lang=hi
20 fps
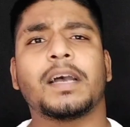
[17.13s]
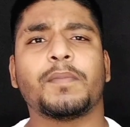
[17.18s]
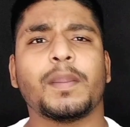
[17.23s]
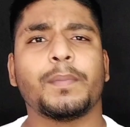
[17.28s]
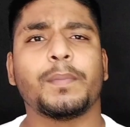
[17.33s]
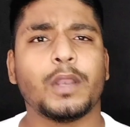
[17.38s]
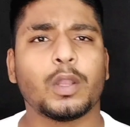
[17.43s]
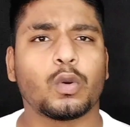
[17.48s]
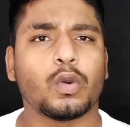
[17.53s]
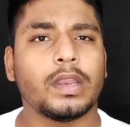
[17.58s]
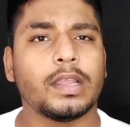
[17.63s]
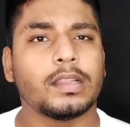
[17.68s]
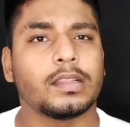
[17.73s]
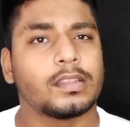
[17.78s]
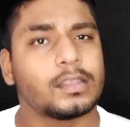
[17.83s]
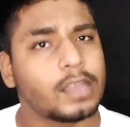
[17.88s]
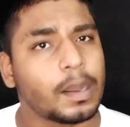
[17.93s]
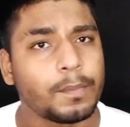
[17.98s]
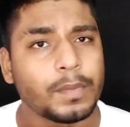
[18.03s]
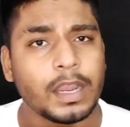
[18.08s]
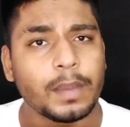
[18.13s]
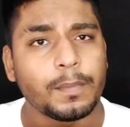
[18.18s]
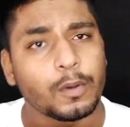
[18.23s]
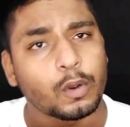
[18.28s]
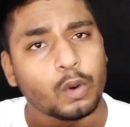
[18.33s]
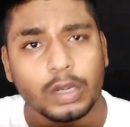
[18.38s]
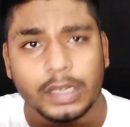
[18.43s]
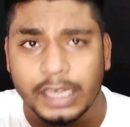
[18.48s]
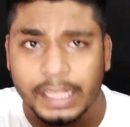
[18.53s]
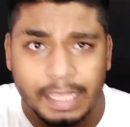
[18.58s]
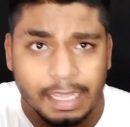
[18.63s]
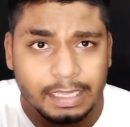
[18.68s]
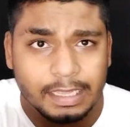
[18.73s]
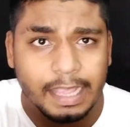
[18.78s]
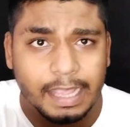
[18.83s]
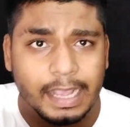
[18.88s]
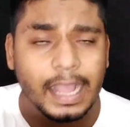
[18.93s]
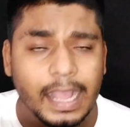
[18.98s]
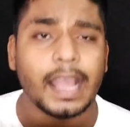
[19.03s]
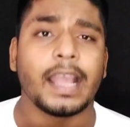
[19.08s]
आपने बिल्कुल ही थमने बिल्कुल ठीक
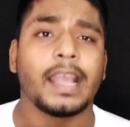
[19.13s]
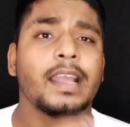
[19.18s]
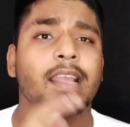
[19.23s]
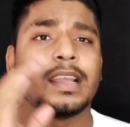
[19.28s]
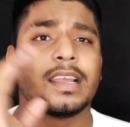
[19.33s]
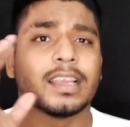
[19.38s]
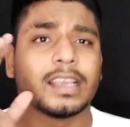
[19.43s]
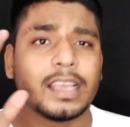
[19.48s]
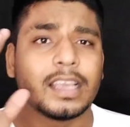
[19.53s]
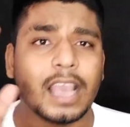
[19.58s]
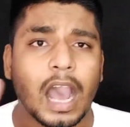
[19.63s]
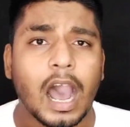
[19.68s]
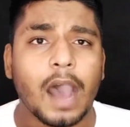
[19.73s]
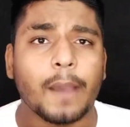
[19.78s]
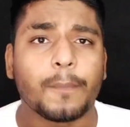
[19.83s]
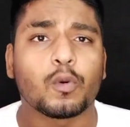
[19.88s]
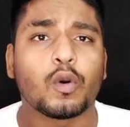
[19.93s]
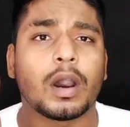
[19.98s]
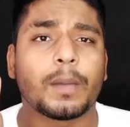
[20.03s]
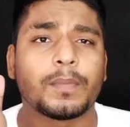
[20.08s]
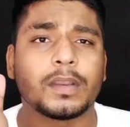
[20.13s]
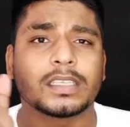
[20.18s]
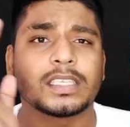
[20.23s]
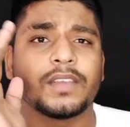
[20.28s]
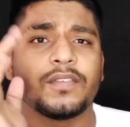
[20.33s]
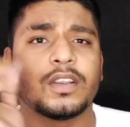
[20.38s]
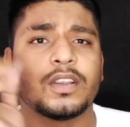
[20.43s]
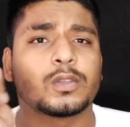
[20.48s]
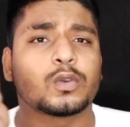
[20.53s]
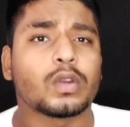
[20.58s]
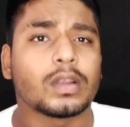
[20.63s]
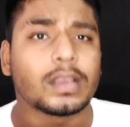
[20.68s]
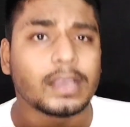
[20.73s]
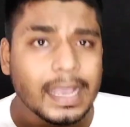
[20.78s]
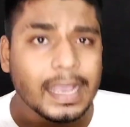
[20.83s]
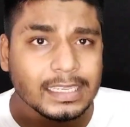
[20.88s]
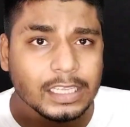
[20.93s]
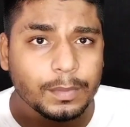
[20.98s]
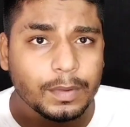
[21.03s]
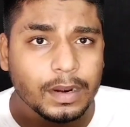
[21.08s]
देखा है कि आपको अपना सिविल स्कोर
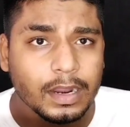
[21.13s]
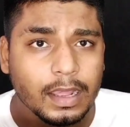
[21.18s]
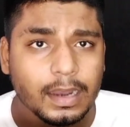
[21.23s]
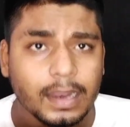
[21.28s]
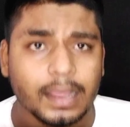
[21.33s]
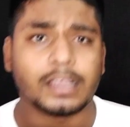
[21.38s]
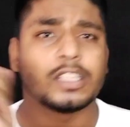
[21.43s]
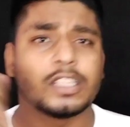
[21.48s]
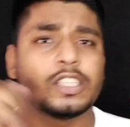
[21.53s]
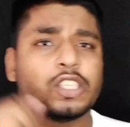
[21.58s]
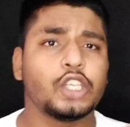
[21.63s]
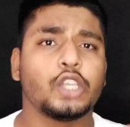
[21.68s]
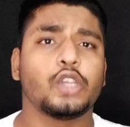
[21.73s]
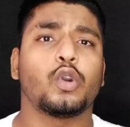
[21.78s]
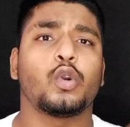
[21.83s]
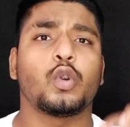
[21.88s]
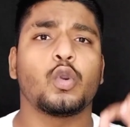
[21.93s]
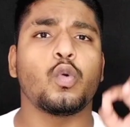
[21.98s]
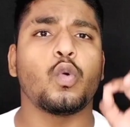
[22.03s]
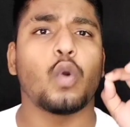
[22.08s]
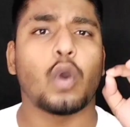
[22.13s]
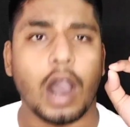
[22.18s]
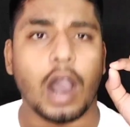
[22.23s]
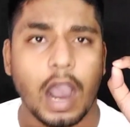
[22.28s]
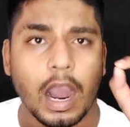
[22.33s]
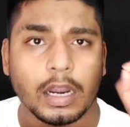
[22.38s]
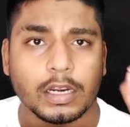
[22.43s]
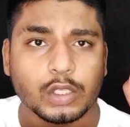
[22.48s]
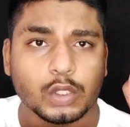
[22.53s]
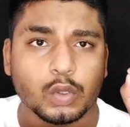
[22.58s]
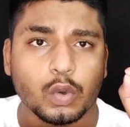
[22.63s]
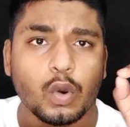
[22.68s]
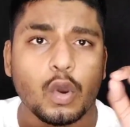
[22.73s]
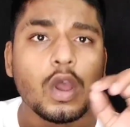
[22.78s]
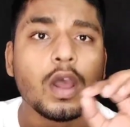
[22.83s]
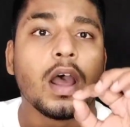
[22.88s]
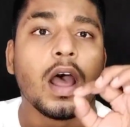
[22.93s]
कैसे बढ़ाना है जीरो टू आठ सौ